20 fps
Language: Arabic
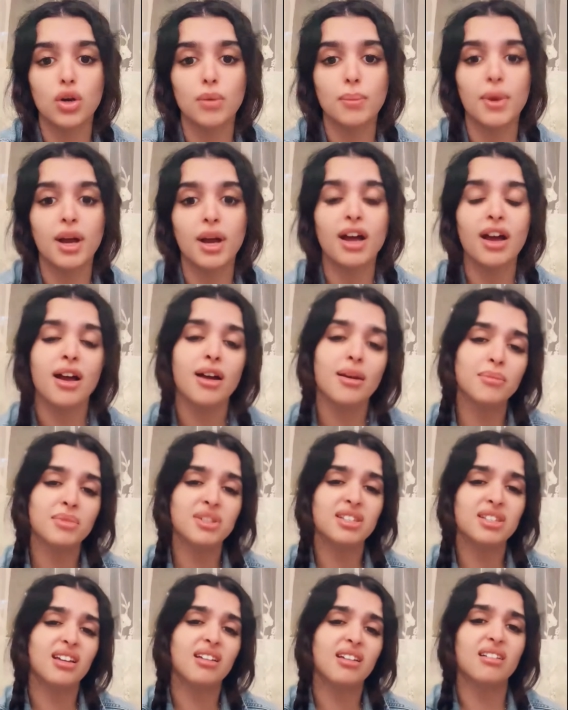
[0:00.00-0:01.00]
واقول لكم
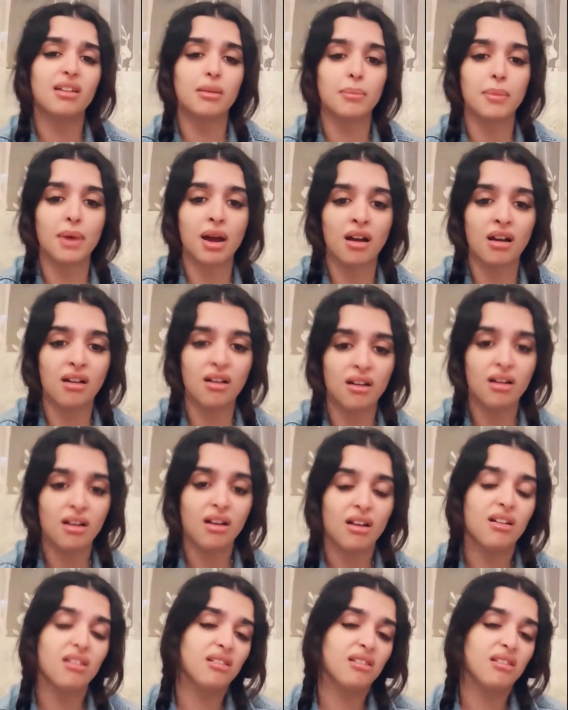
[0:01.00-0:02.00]
مزكمه
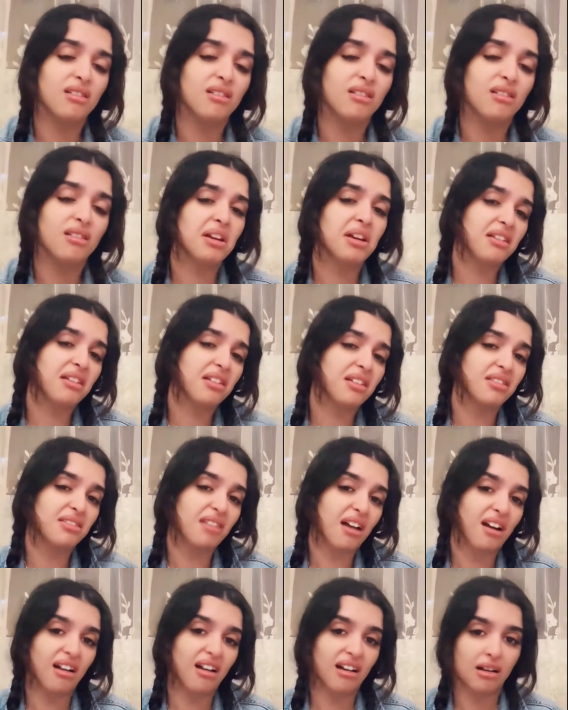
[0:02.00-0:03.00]
آه،
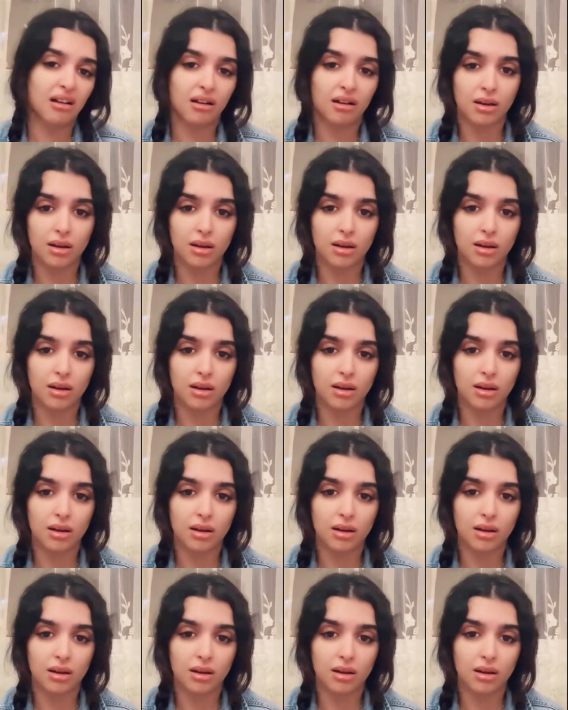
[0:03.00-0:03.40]
مريضه